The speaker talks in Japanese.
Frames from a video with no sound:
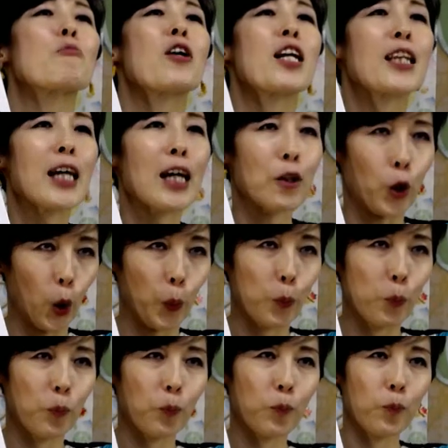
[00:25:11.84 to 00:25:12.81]
もらいたいと、
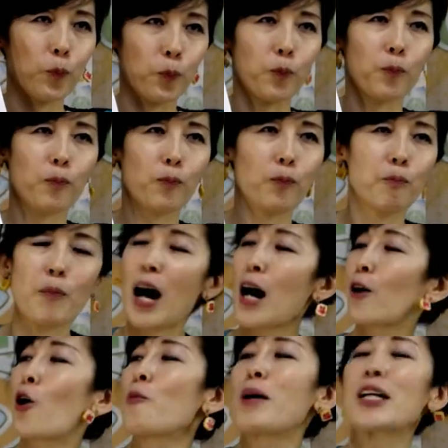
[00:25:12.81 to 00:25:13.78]
うん、
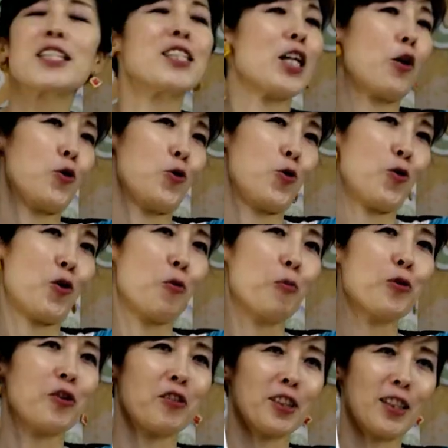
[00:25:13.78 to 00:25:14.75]
まあ困っちゃうって
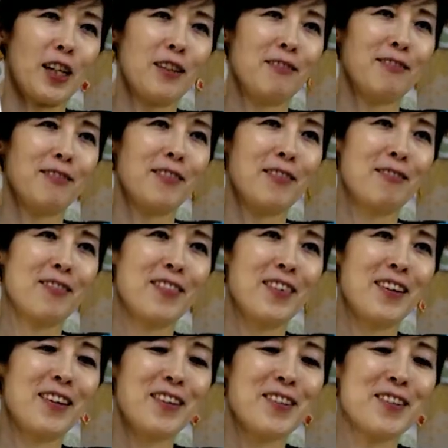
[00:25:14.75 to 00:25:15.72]
覚えてください。
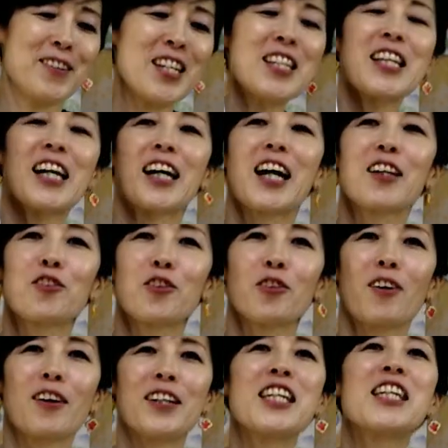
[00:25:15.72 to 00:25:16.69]
リンダかって
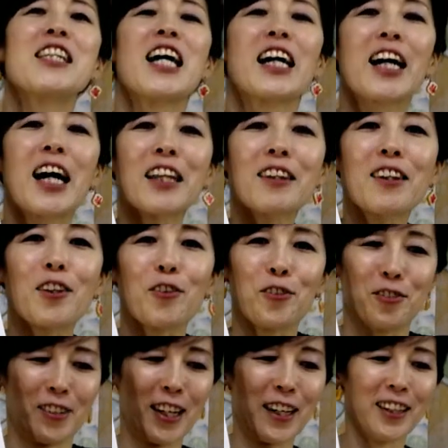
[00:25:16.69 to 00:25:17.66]
リンダかってい
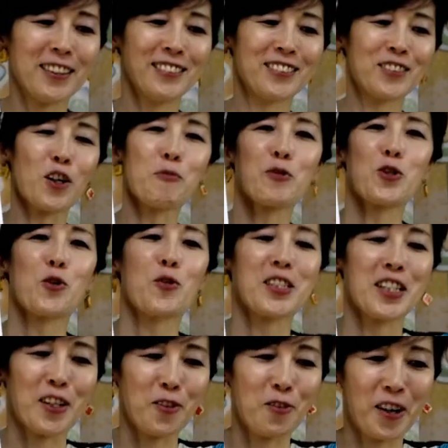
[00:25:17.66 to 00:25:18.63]
うね、これも昭和
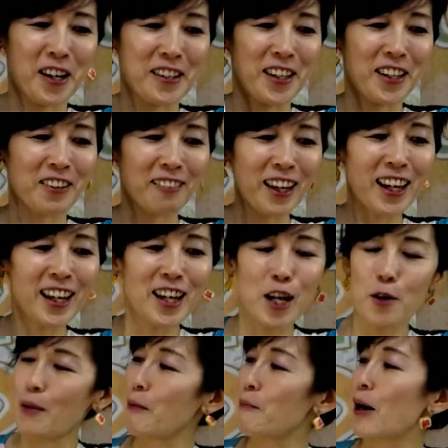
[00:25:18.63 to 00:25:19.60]
じゃないと分かんないけどね、
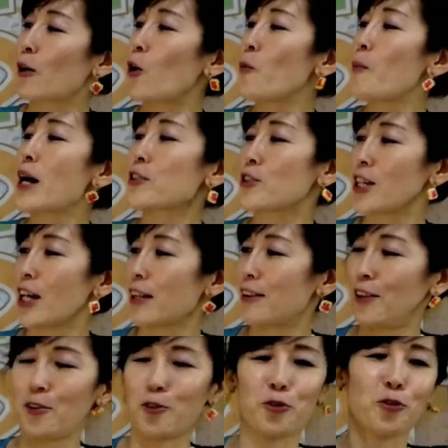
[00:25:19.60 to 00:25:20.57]
まあ、マコマルシェ
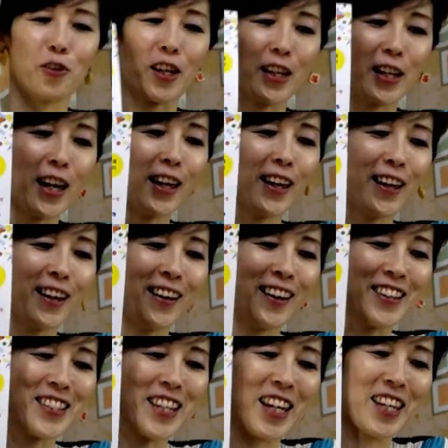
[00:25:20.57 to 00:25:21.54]
ということでね、
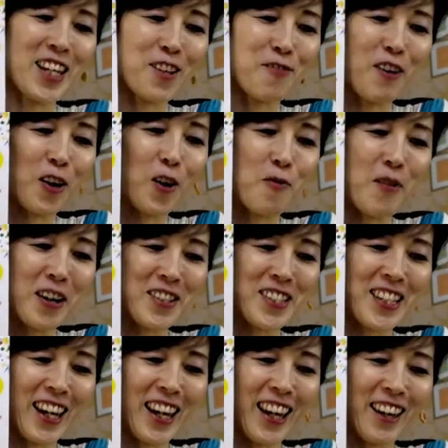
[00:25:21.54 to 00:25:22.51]
えぜひ
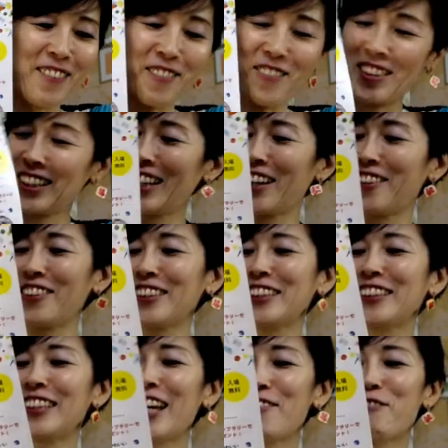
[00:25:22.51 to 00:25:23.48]
マコマルシェ来てくだ
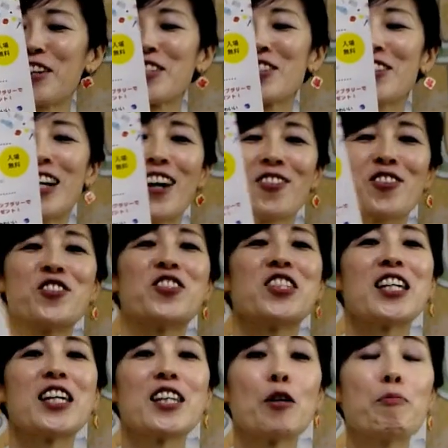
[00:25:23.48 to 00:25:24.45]
さい。で場所が
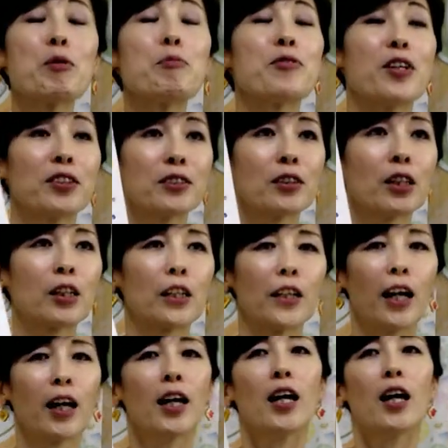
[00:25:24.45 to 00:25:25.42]
藤枝ビビです。だからね